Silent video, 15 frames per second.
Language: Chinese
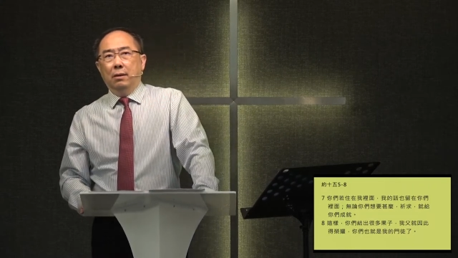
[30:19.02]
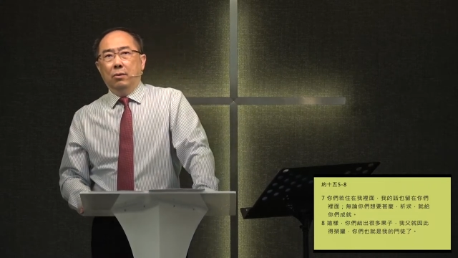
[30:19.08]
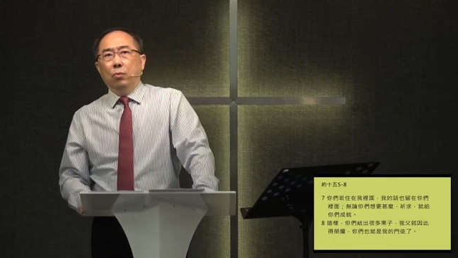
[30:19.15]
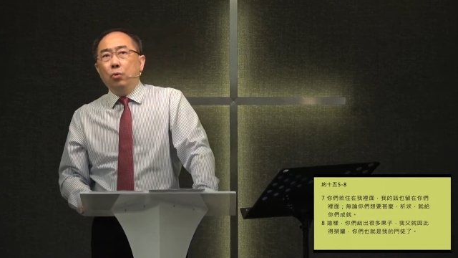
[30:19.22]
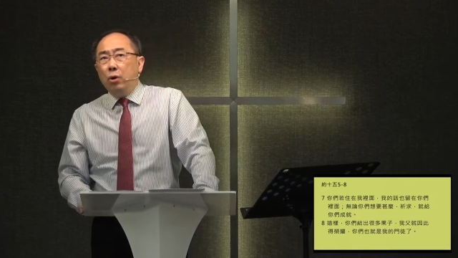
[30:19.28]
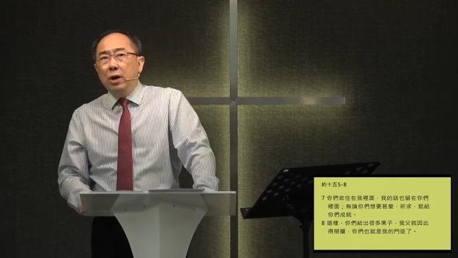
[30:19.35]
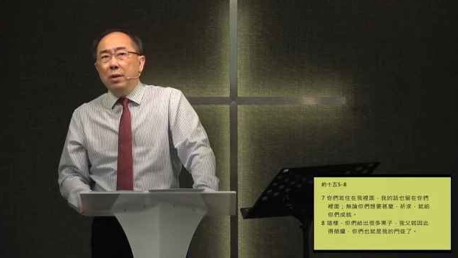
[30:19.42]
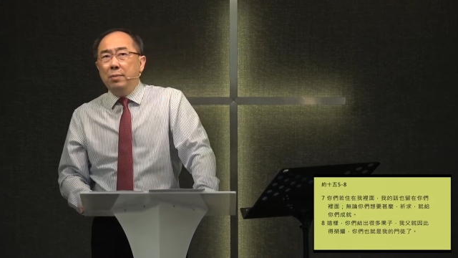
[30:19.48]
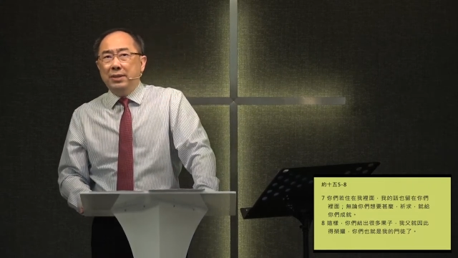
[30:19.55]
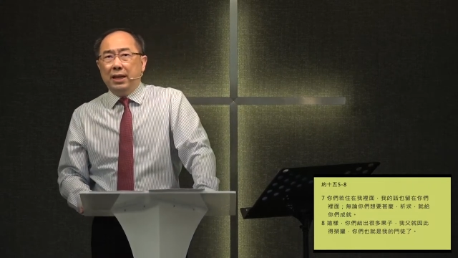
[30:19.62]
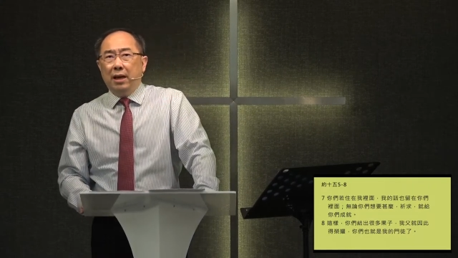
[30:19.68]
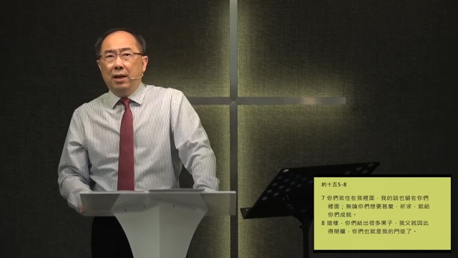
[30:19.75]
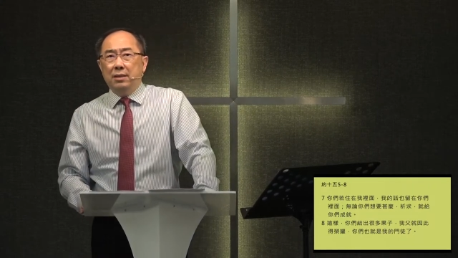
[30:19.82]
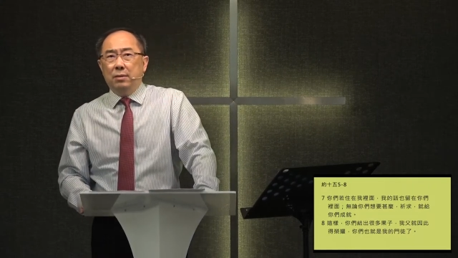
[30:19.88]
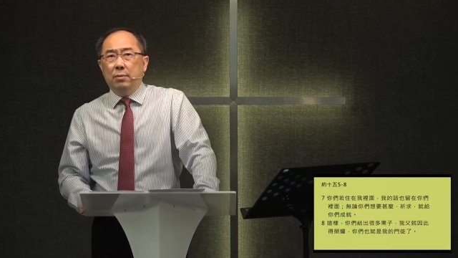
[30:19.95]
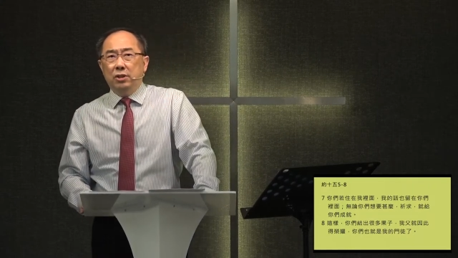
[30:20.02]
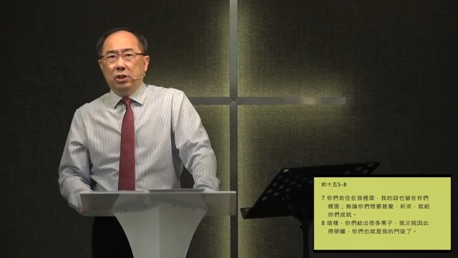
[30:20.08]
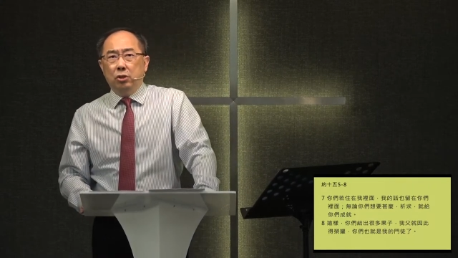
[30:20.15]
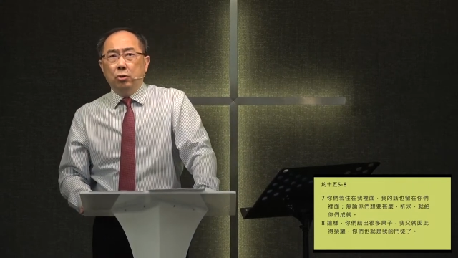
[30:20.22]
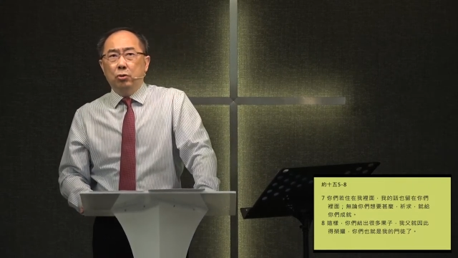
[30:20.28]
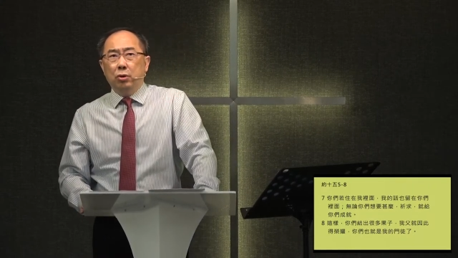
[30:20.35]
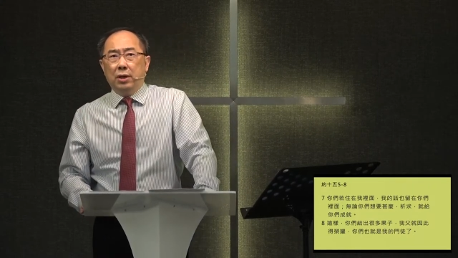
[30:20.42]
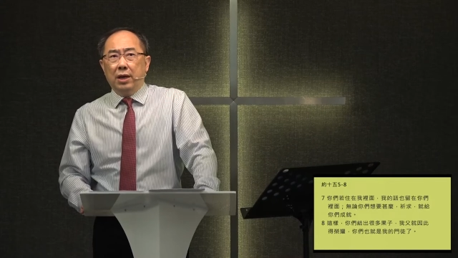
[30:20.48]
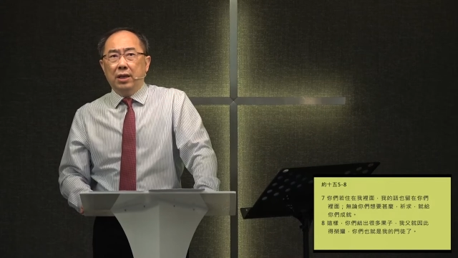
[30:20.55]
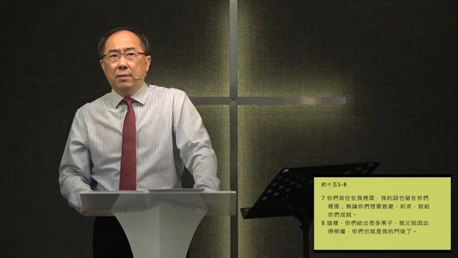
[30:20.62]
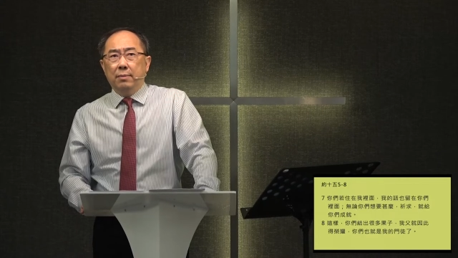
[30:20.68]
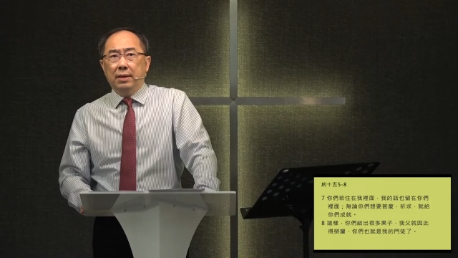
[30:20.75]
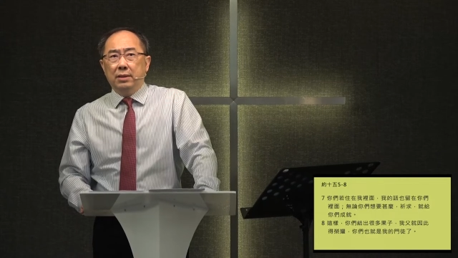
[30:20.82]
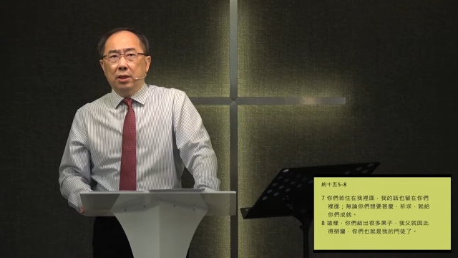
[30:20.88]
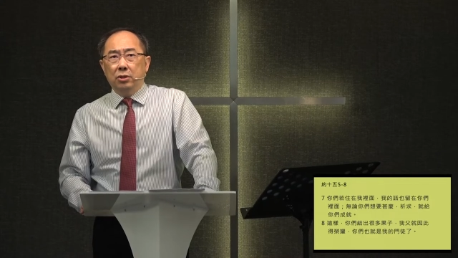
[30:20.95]
无论你们想要什么，祈求就给你
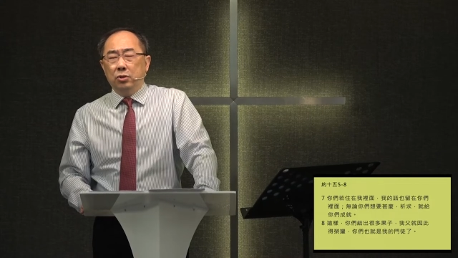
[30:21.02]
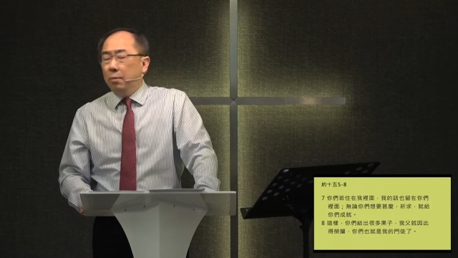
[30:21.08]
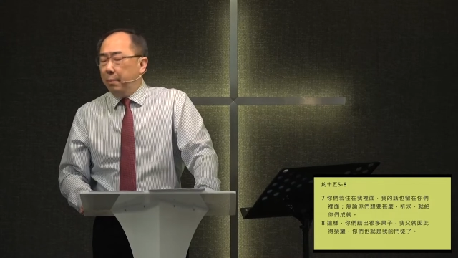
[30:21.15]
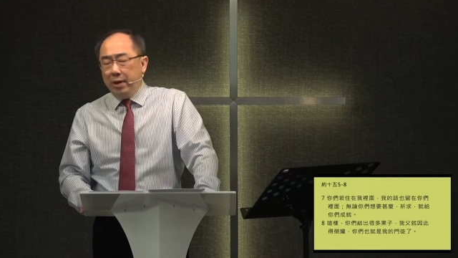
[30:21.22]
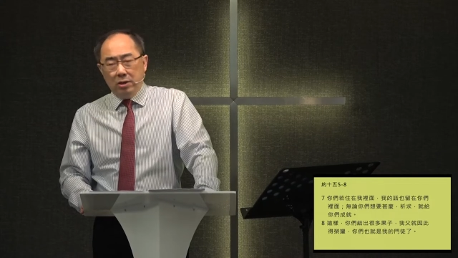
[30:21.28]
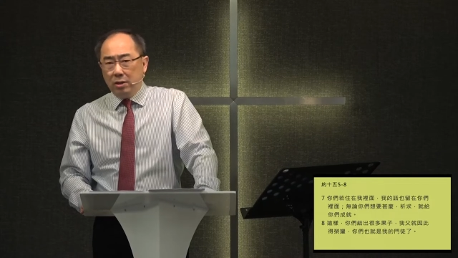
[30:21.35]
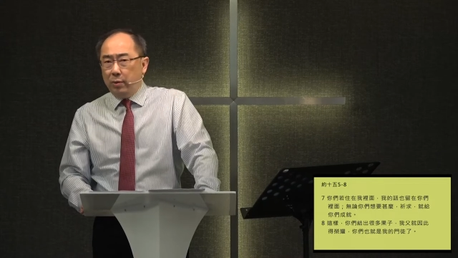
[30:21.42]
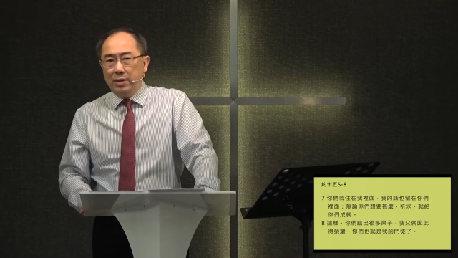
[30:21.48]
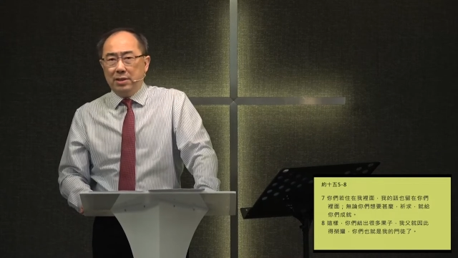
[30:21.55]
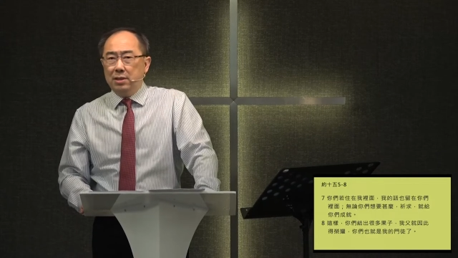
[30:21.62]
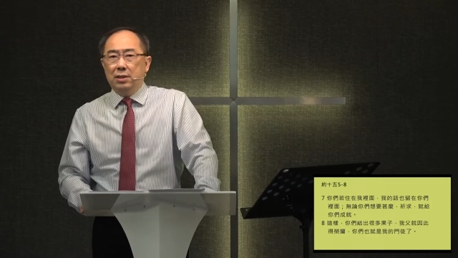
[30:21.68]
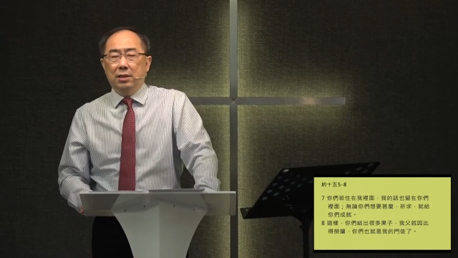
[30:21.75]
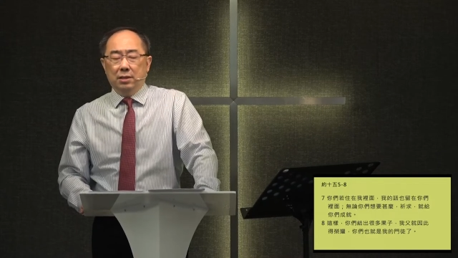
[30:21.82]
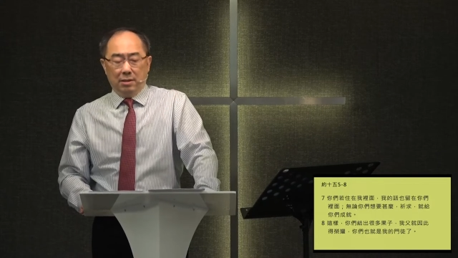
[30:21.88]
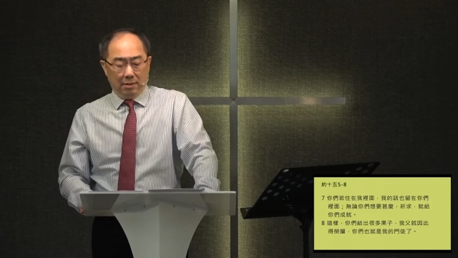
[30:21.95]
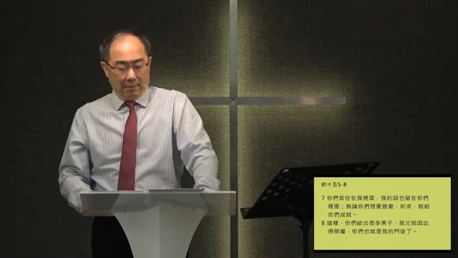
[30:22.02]
们成就，没有这回事情。